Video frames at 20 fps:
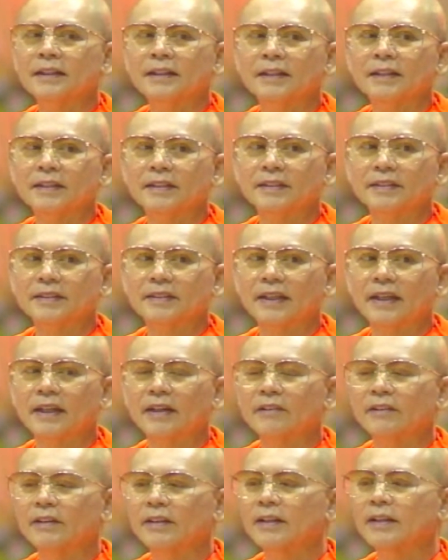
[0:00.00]
เนี่ย
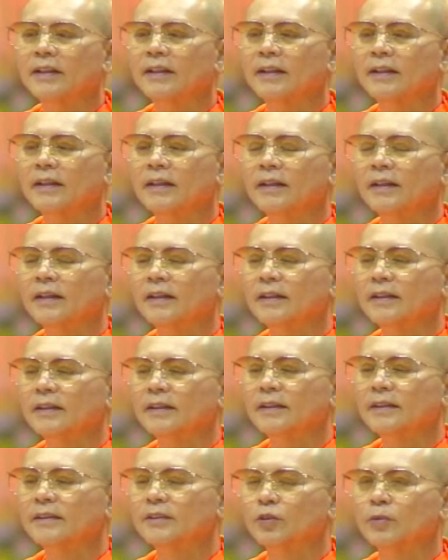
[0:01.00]
ชาวอินเดีย
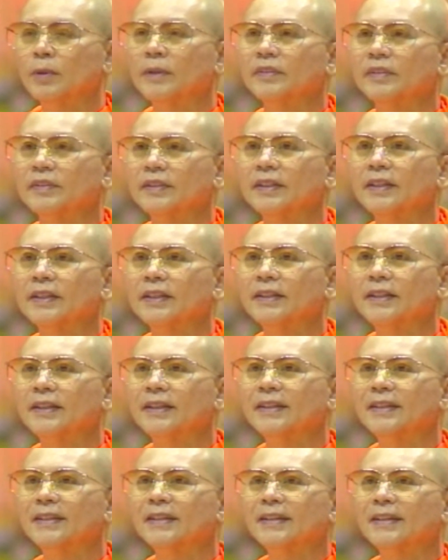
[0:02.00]
สุภาพสตรี
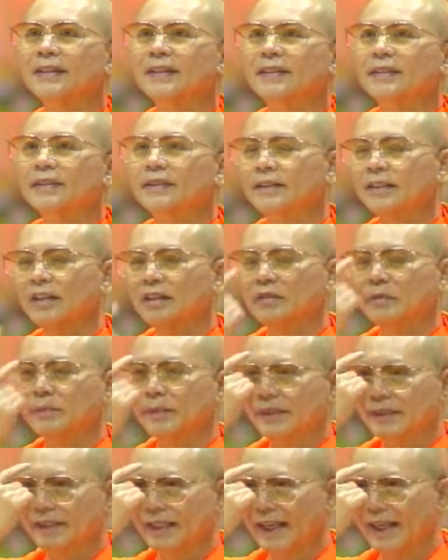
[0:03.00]
เนี่ยชาวอม